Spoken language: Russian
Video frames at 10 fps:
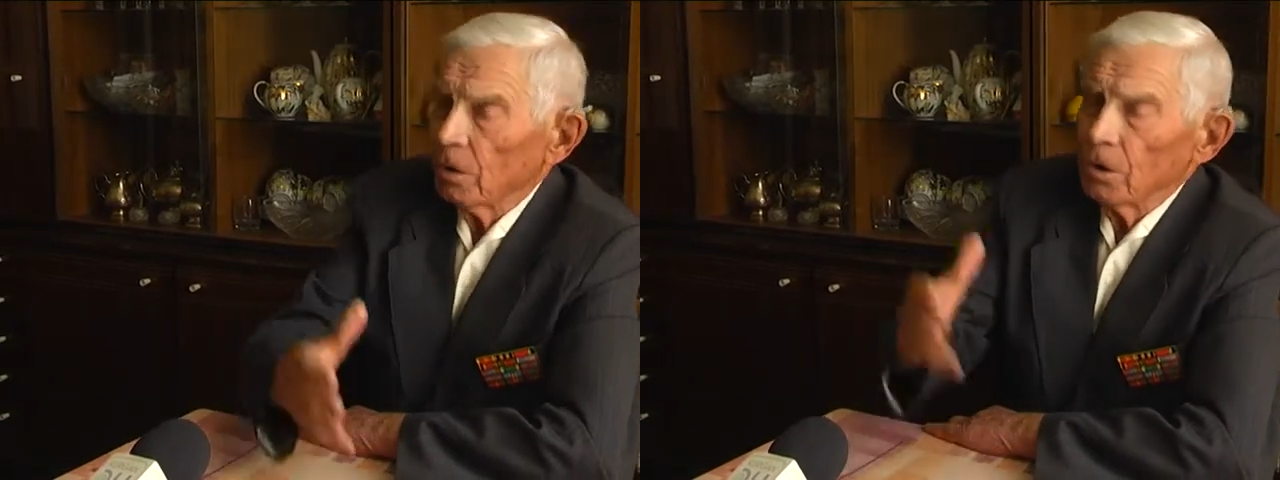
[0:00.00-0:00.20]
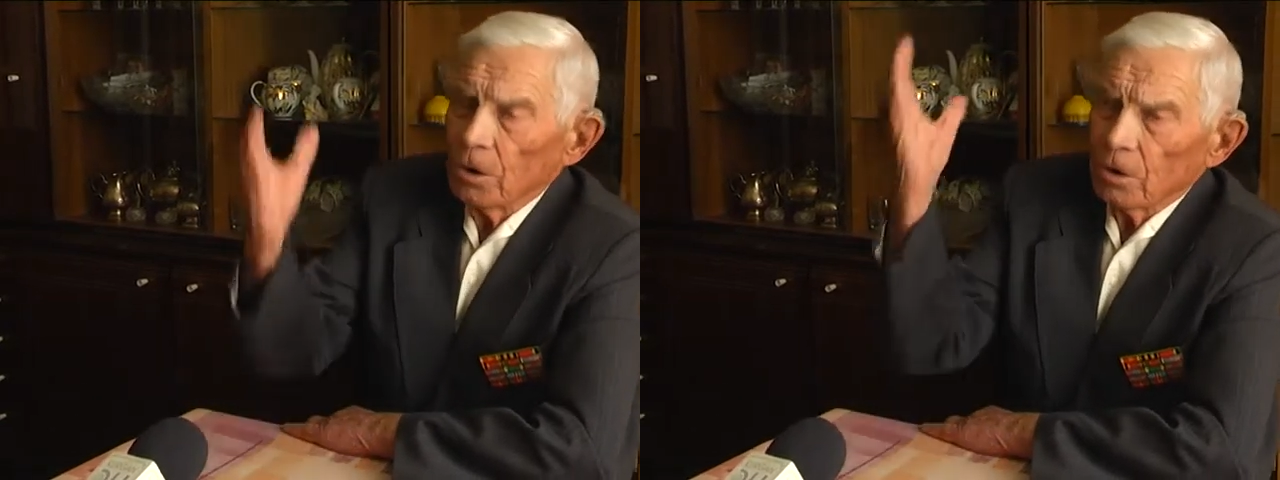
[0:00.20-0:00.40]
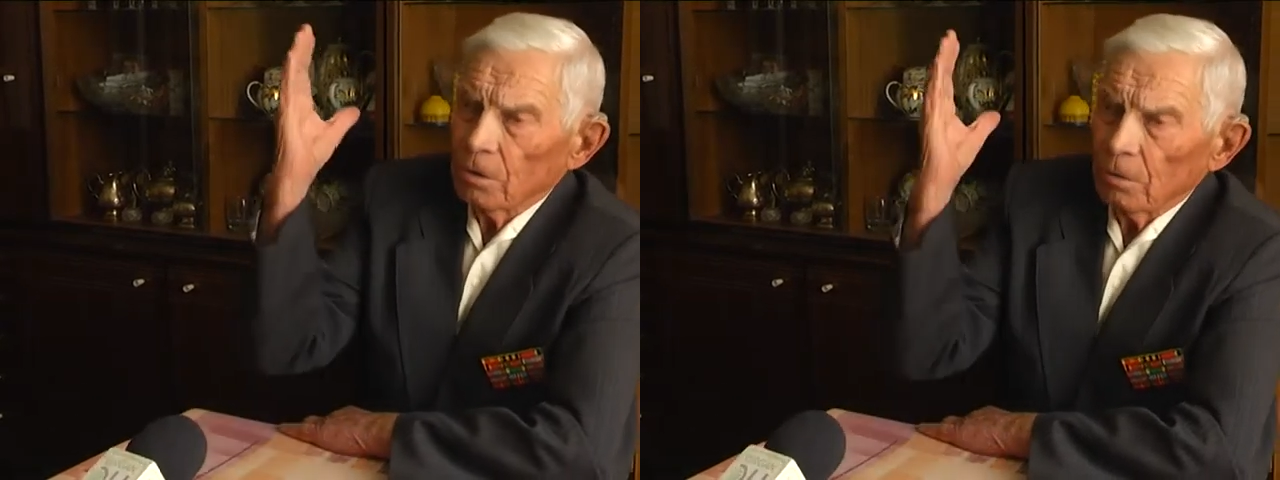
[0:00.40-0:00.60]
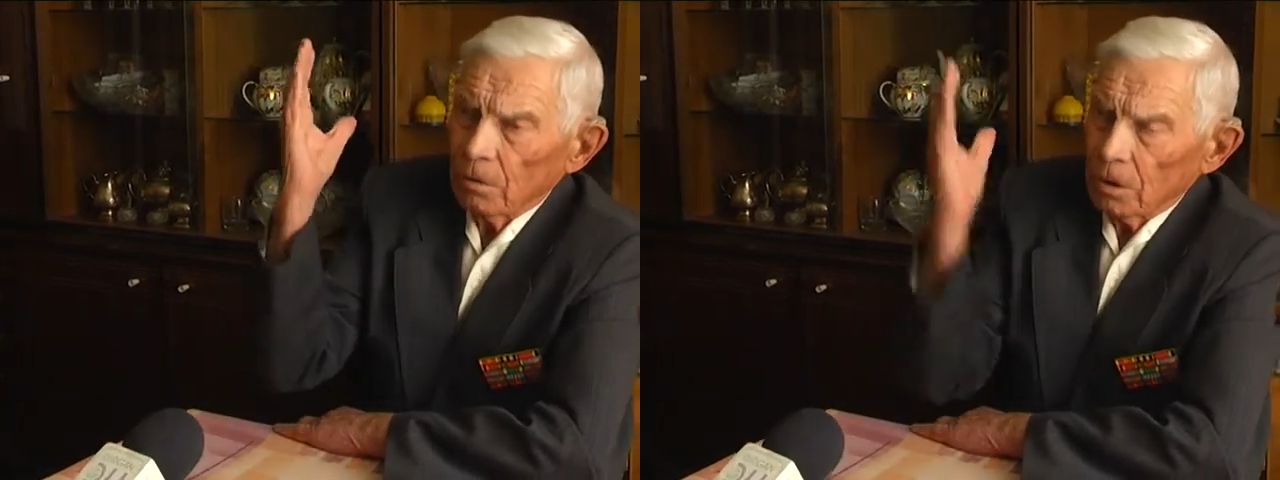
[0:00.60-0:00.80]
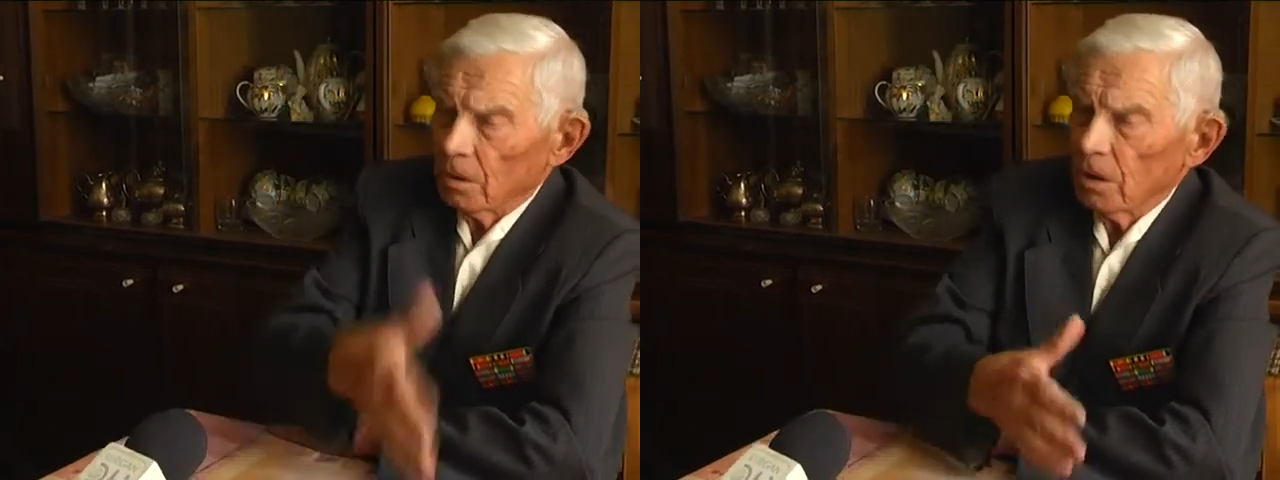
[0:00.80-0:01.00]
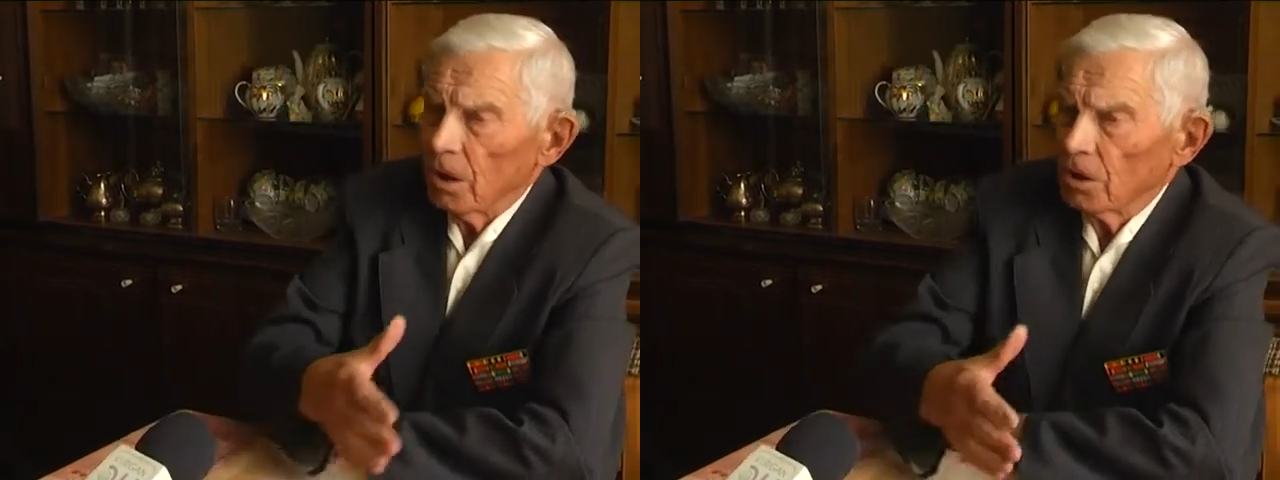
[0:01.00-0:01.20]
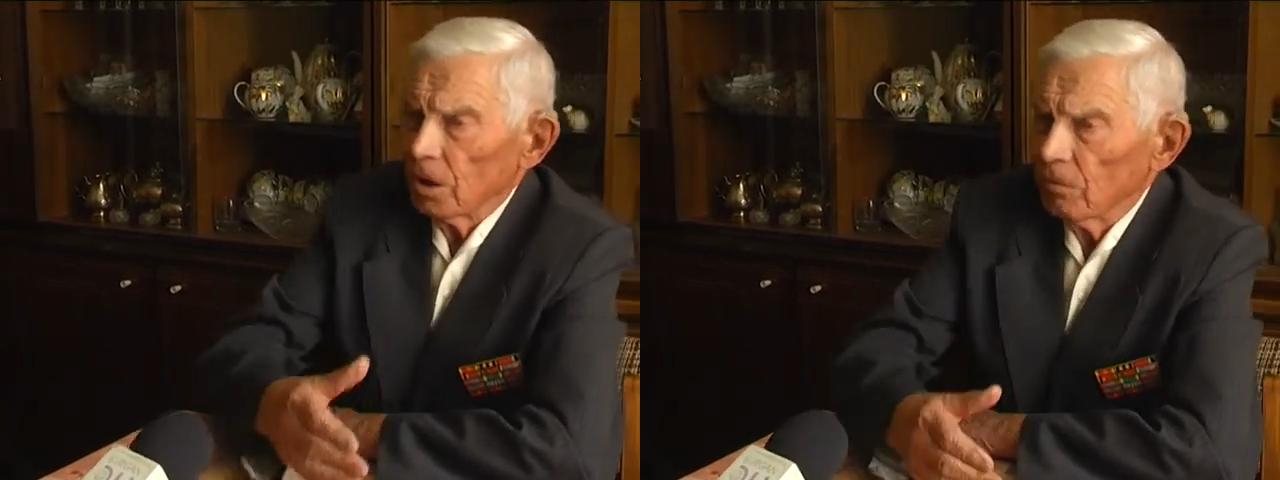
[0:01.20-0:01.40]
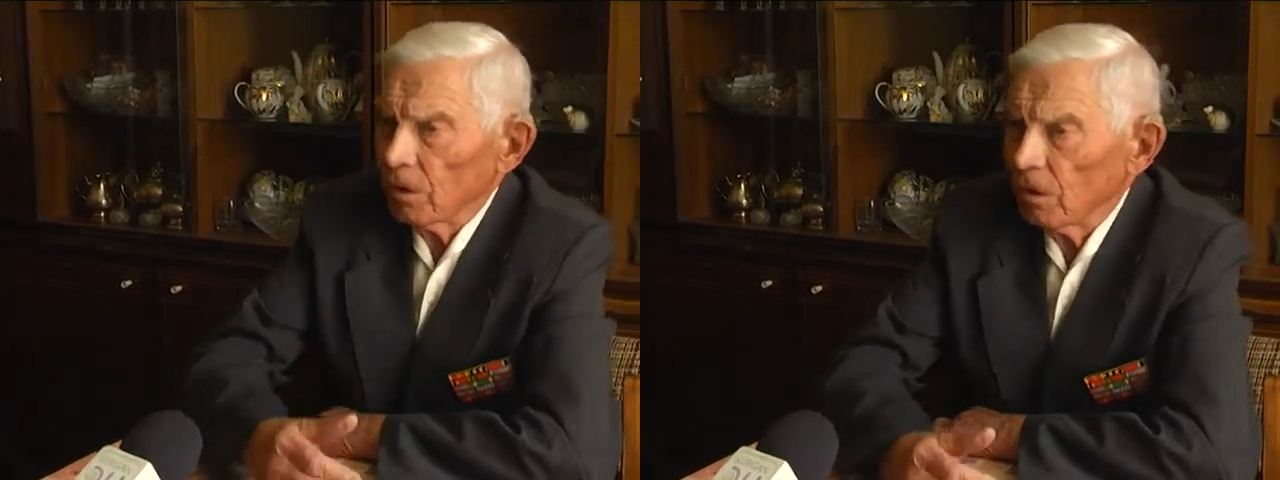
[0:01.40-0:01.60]
конечно,
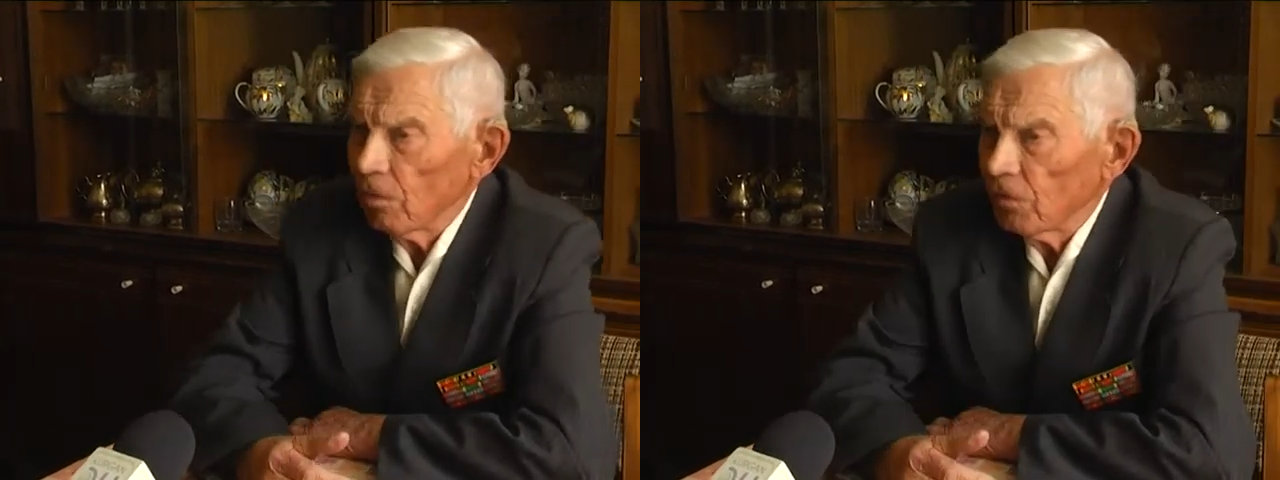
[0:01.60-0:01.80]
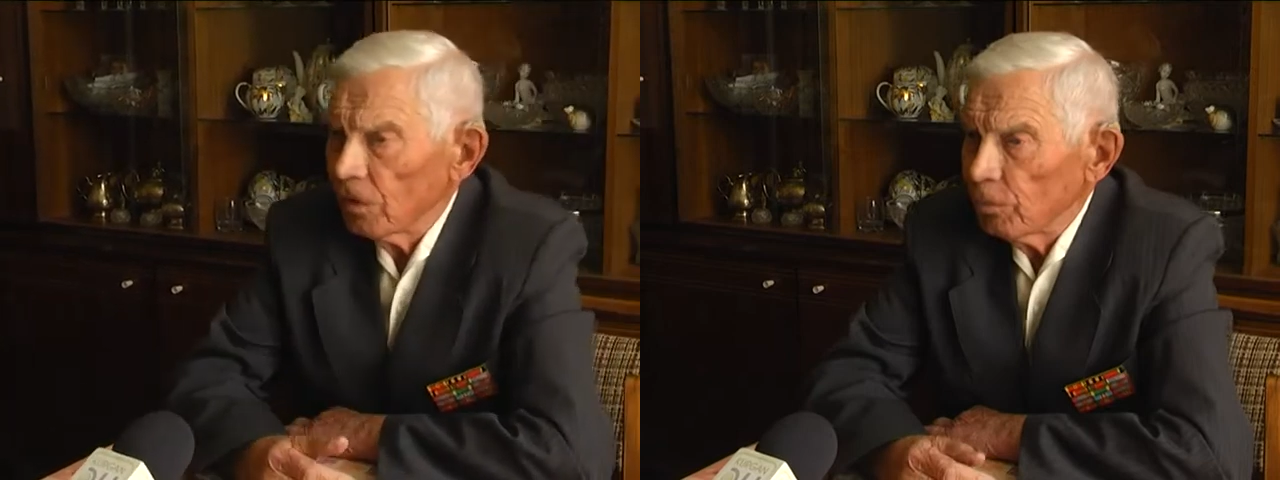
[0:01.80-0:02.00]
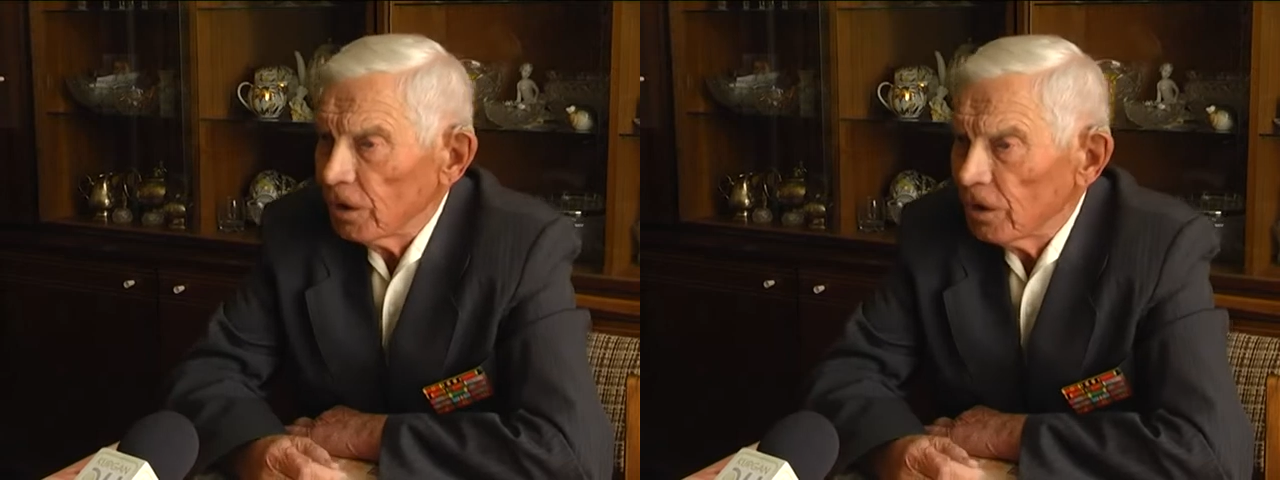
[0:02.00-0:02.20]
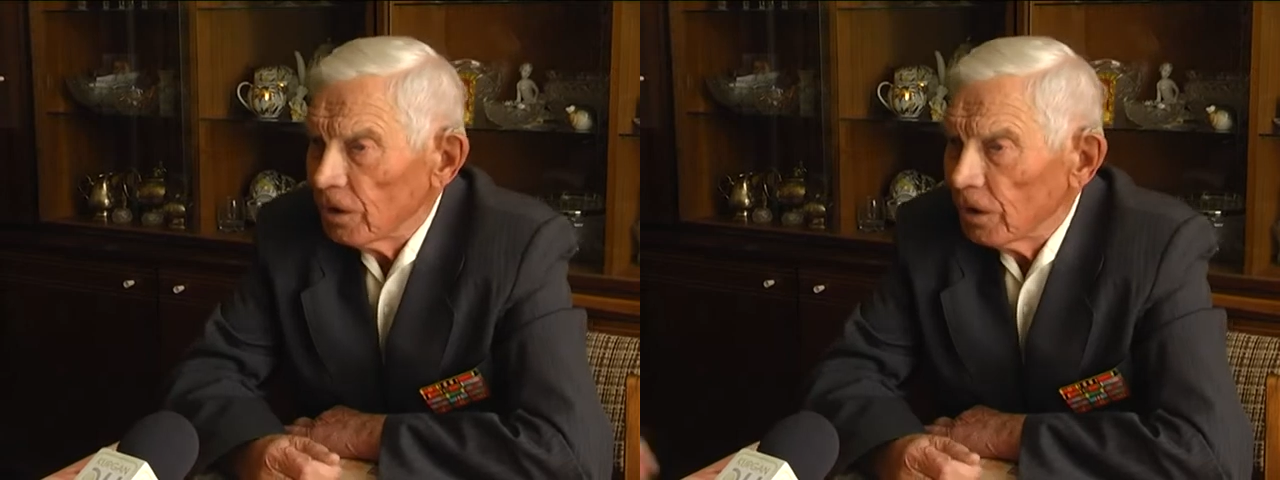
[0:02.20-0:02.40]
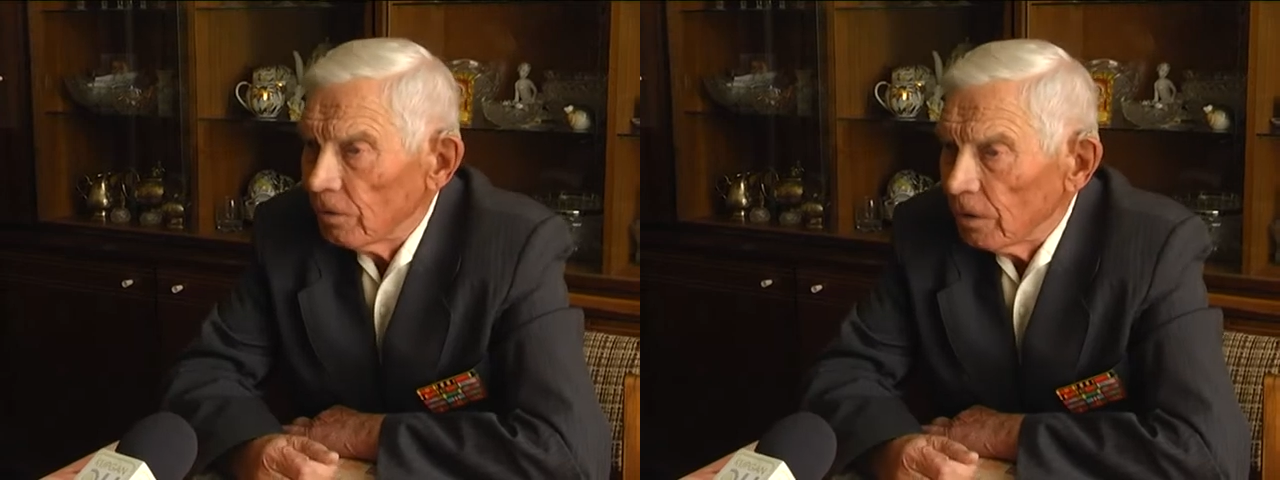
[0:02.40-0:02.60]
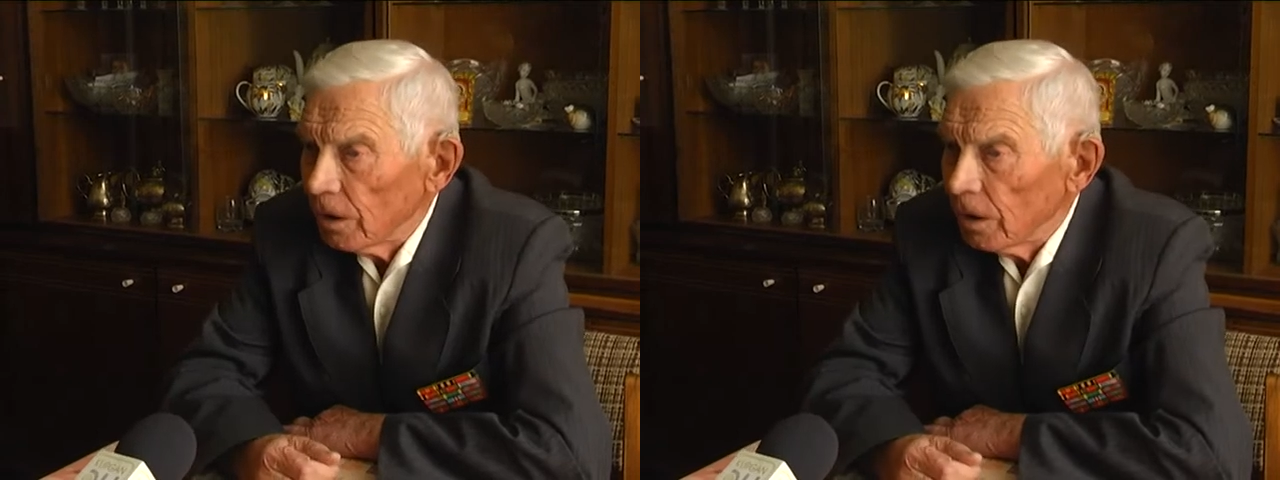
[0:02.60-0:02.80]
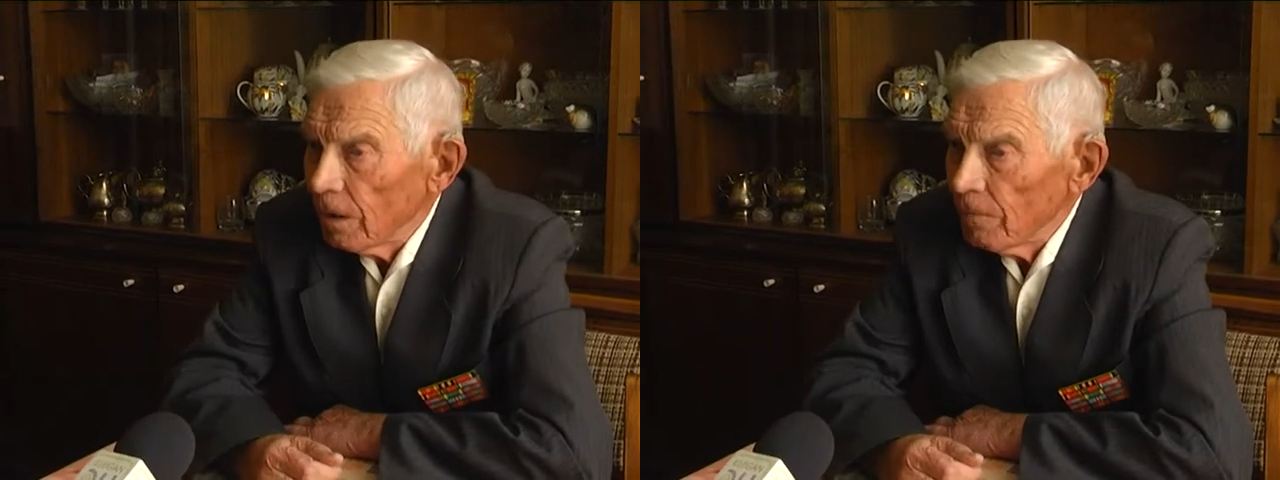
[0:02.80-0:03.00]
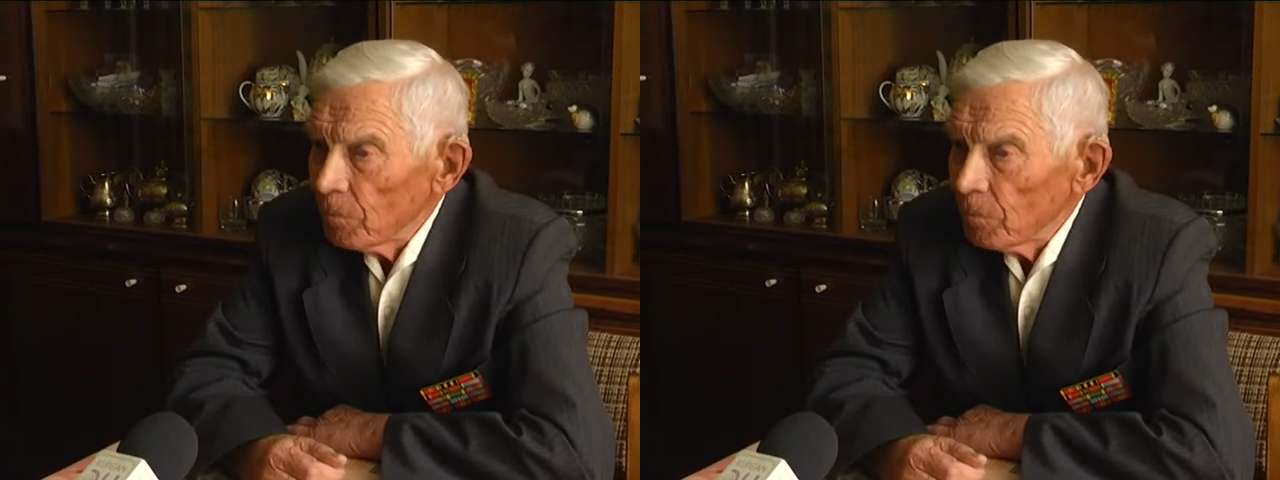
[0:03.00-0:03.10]
настоящих врагов репрессировали,